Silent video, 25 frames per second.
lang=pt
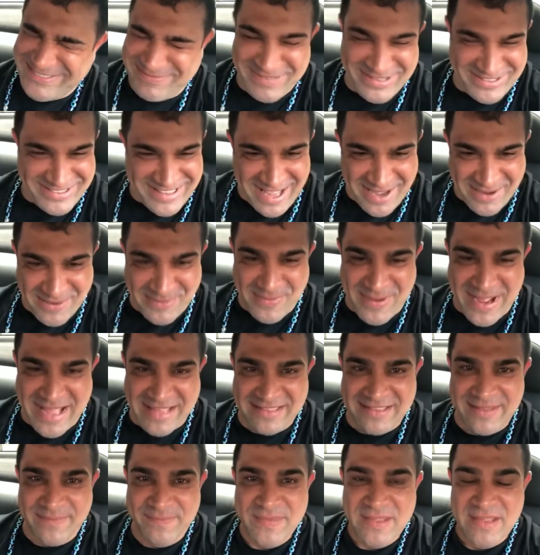
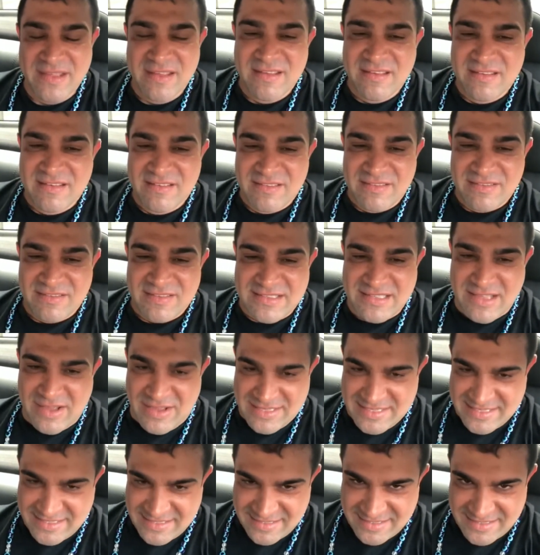Taquada. Nossa.
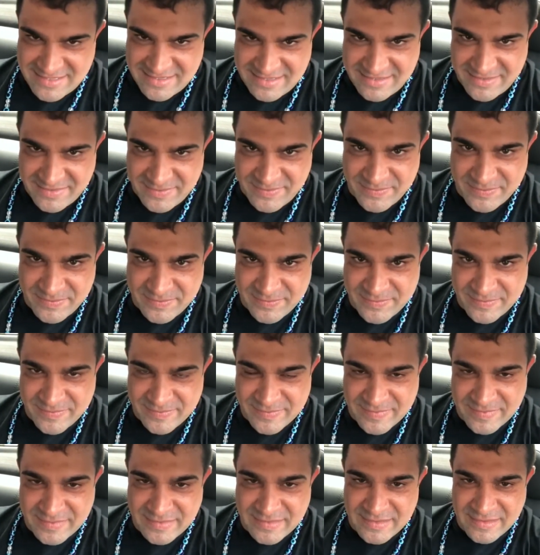Assim.
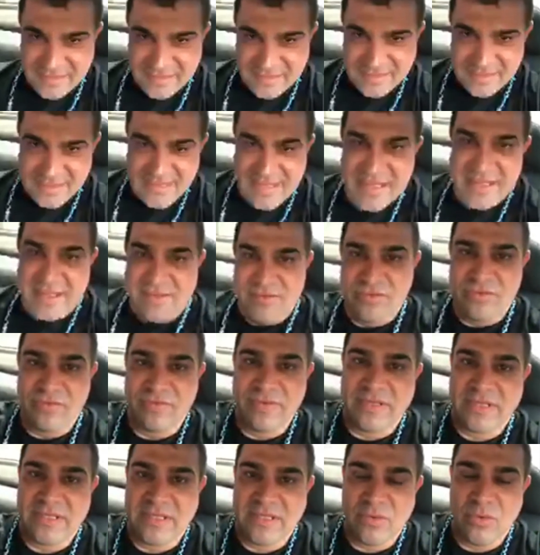Deixa eu
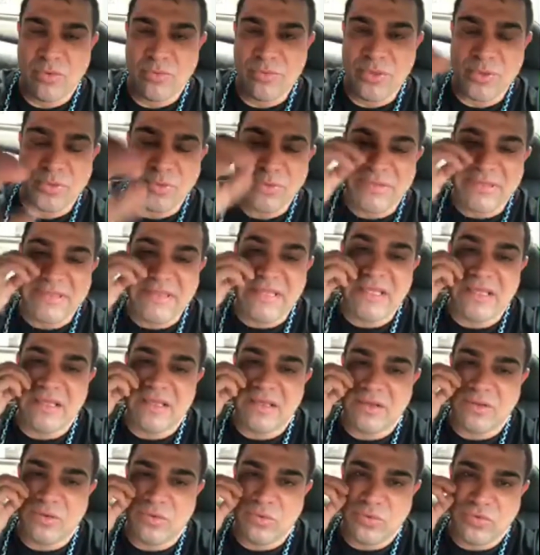ver aqui. Oh, meu
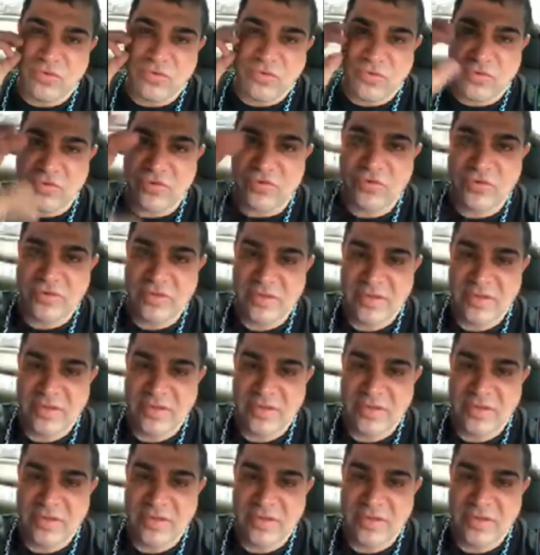Deus.